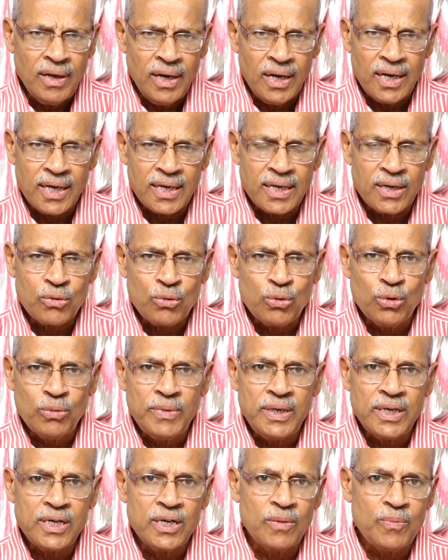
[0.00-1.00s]
అలాగే
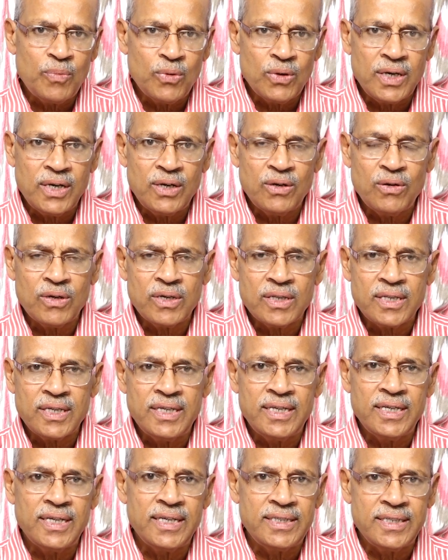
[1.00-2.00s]
కూమి కపూర్ అనే ఒక
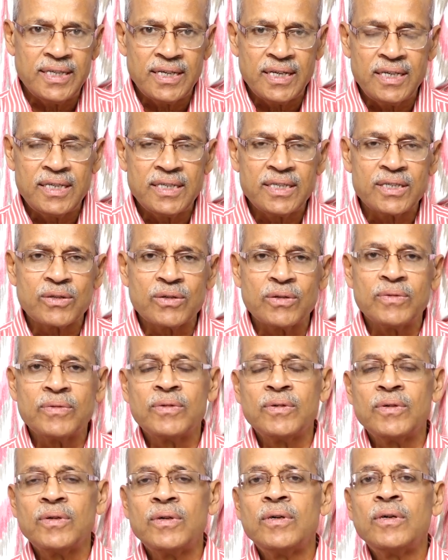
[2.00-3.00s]
సీనియర్ జర్నలిస్టు
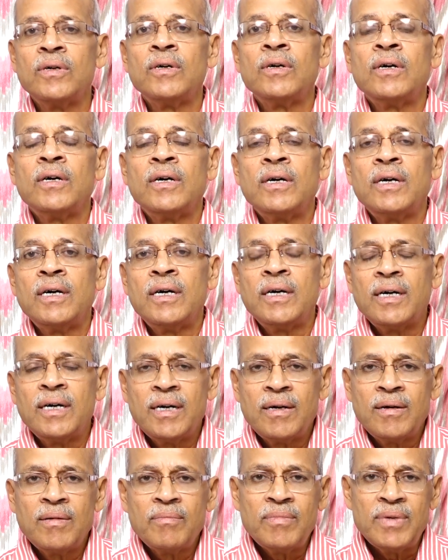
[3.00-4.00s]

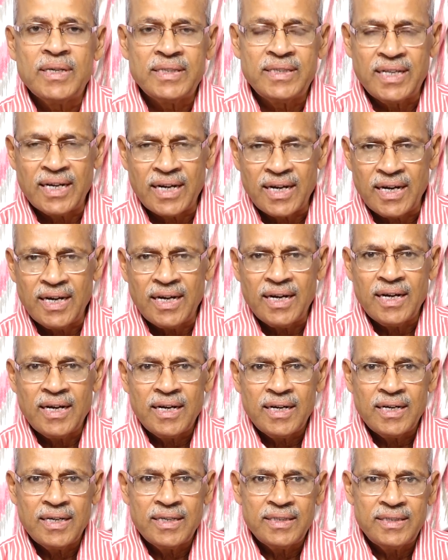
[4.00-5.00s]
పెద్దగా
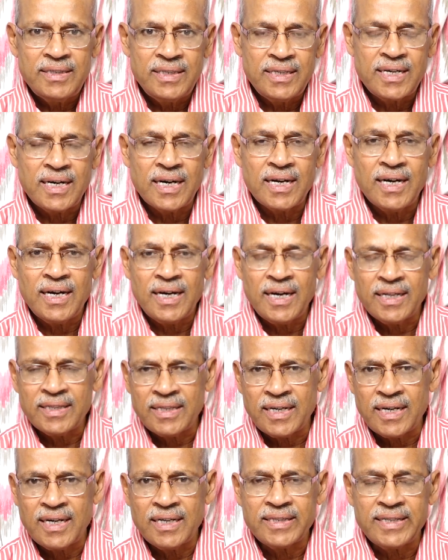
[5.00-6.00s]
ఇక్కడ
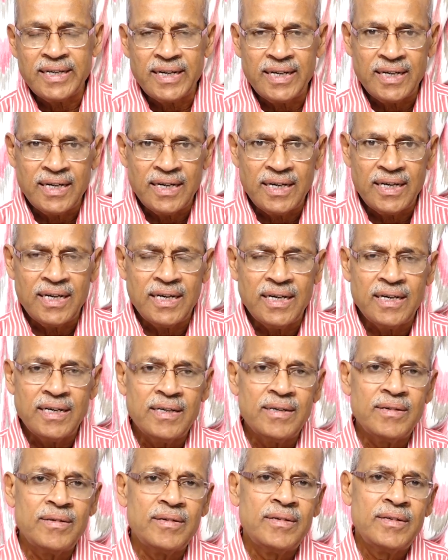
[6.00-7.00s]
ఆంధ్ర తెలంగాణ
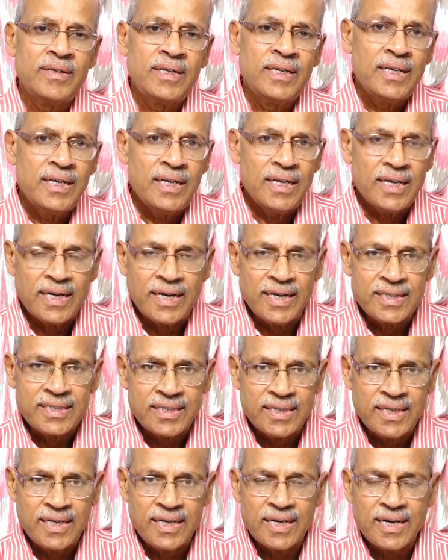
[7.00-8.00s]

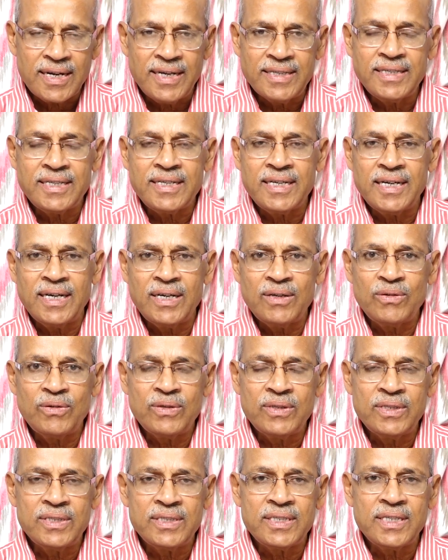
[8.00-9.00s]
రాష్ట్రాల రాజకీయాల
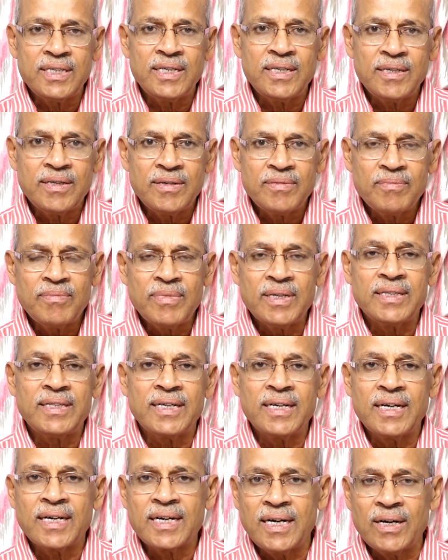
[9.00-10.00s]
గురించి
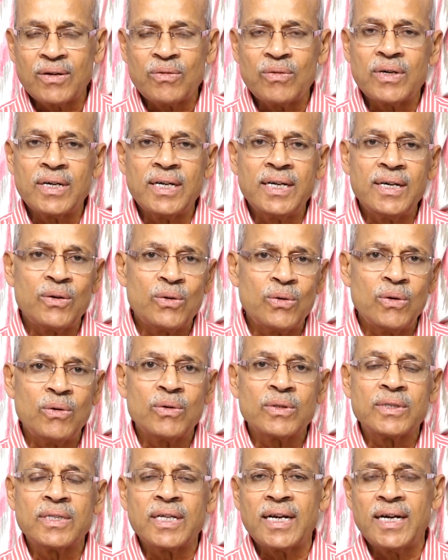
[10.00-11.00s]
పెద్దగా కాకుండా
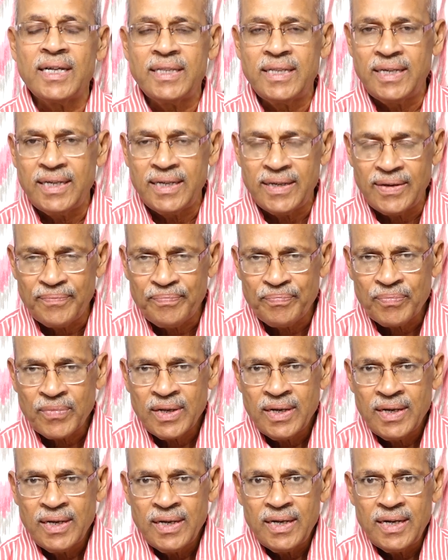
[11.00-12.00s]
ఎక్కువ ఉత్తరాది
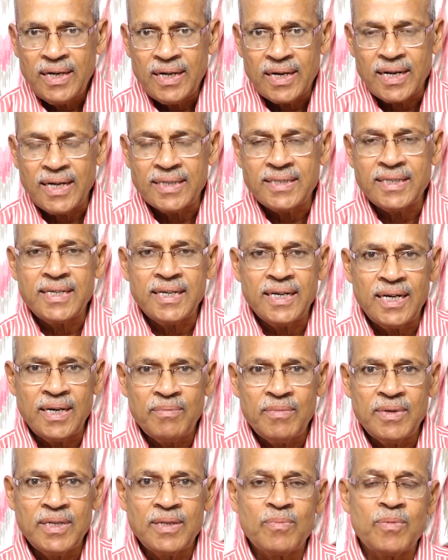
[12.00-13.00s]
రాజకీయాల
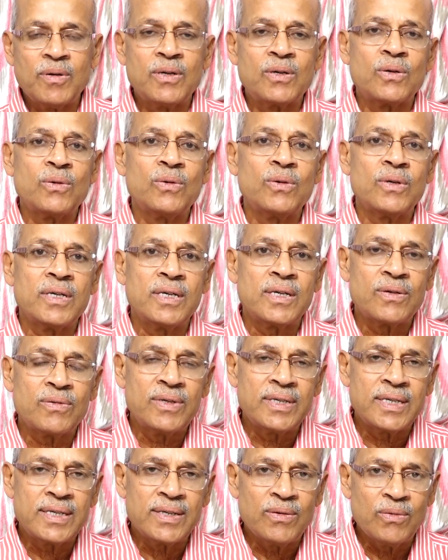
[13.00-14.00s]
మీద పట్టు
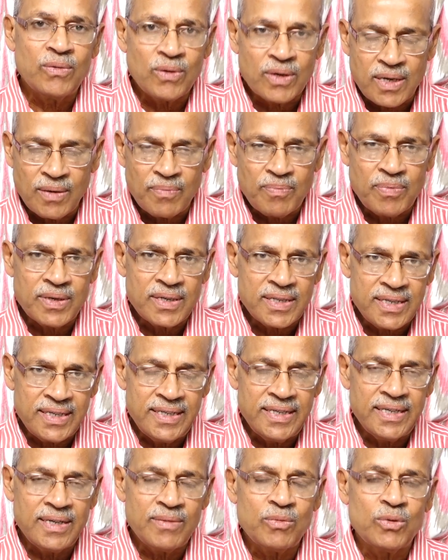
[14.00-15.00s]
ఉన్నటువంటి ఒకప్పుడు
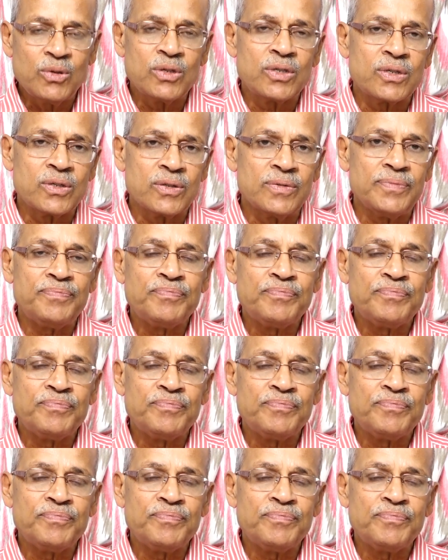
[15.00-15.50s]
సీనియర్ మోస్ట్